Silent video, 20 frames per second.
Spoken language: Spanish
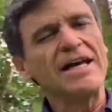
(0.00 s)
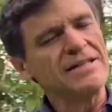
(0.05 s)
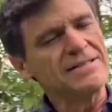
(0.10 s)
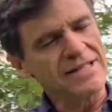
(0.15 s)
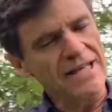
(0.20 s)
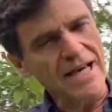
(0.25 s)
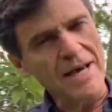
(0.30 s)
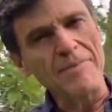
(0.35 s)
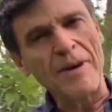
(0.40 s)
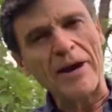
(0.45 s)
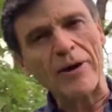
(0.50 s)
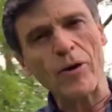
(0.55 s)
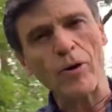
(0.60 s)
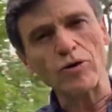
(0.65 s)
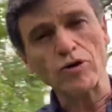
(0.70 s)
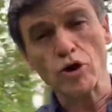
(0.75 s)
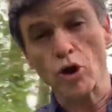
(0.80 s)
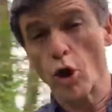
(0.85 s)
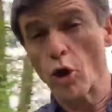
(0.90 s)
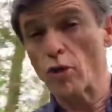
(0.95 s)
Sin
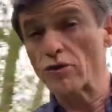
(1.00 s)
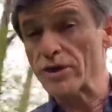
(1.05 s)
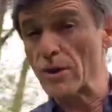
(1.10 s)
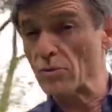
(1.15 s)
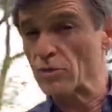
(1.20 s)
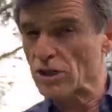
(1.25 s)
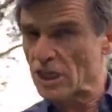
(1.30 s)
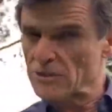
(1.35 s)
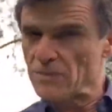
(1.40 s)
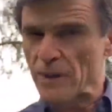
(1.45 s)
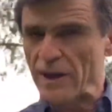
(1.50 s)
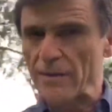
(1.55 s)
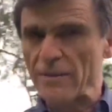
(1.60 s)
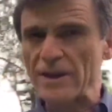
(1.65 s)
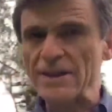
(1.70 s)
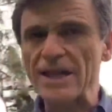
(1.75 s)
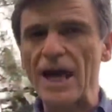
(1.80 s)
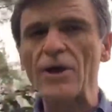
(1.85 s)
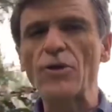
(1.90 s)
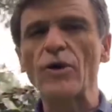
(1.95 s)
embargo, todos hemos
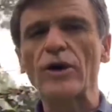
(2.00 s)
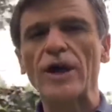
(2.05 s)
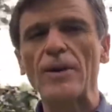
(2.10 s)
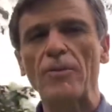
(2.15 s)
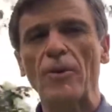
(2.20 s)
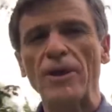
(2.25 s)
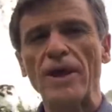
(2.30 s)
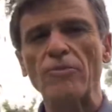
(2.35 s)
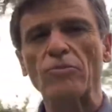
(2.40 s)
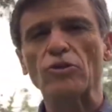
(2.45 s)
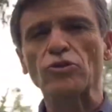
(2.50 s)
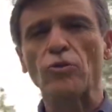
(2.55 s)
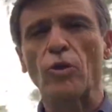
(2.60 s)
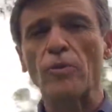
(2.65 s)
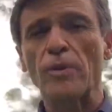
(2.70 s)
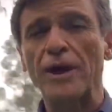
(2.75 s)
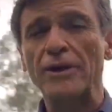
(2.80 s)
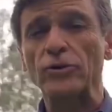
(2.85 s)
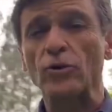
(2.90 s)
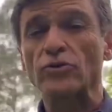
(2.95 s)
experimentado que podemos
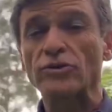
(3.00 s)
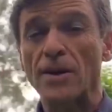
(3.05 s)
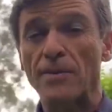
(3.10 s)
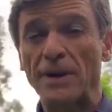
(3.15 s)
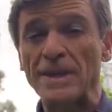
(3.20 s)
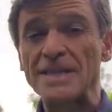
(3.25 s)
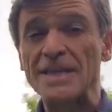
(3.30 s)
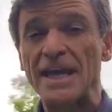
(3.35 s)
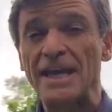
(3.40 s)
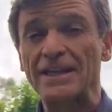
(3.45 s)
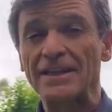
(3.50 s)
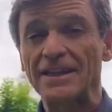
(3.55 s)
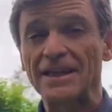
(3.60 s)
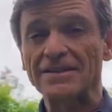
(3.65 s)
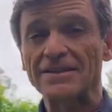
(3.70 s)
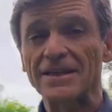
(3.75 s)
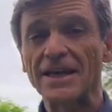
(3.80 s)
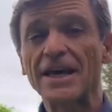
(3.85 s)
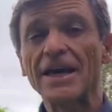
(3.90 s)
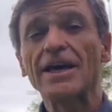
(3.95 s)
volvernos
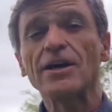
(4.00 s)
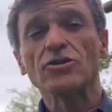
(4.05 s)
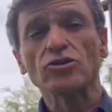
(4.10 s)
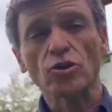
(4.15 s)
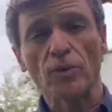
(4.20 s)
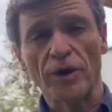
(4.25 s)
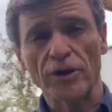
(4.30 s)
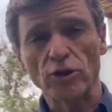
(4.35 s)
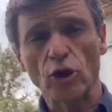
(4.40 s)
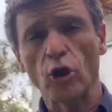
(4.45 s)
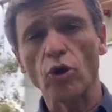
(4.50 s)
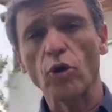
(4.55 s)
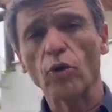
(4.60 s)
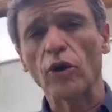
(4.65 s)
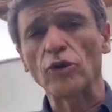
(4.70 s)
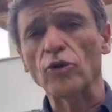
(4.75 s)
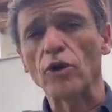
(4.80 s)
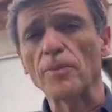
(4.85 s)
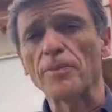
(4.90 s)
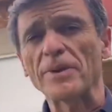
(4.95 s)
dependientes, sobre todo
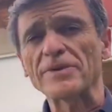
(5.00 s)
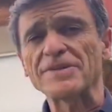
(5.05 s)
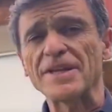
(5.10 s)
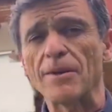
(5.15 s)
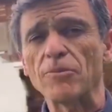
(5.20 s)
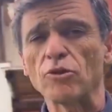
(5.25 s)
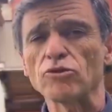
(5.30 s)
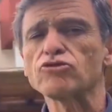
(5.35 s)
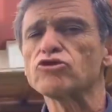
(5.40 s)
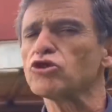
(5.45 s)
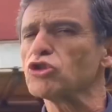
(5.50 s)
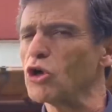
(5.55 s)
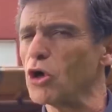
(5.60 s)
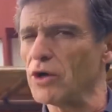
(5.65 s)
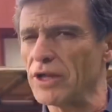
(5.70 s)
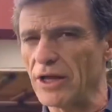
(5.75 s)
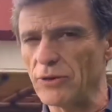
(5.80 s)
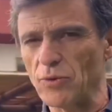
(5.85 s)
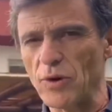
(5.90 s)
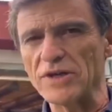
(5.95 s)
cuando le prestamos
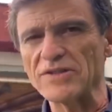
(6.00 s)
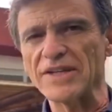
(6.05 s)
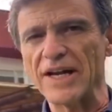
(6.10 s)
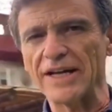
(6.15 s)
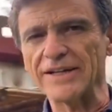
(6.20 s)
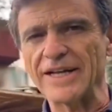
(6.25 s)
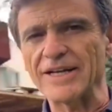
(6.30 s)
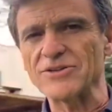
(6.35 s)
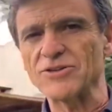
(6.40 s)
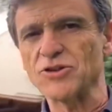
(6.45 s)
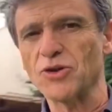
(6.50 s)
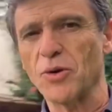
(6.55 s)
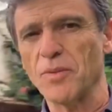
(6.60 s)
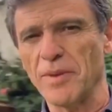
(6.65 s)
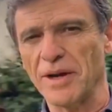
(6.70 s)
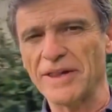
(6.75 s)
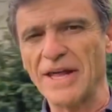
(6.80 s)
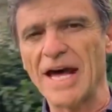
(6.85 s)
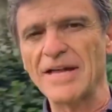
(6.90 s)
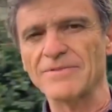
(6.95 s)
toda nuestra atención,
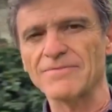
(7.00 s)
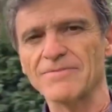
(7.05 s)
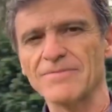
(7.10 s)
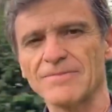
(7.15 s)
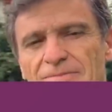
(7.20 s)
¿verdad?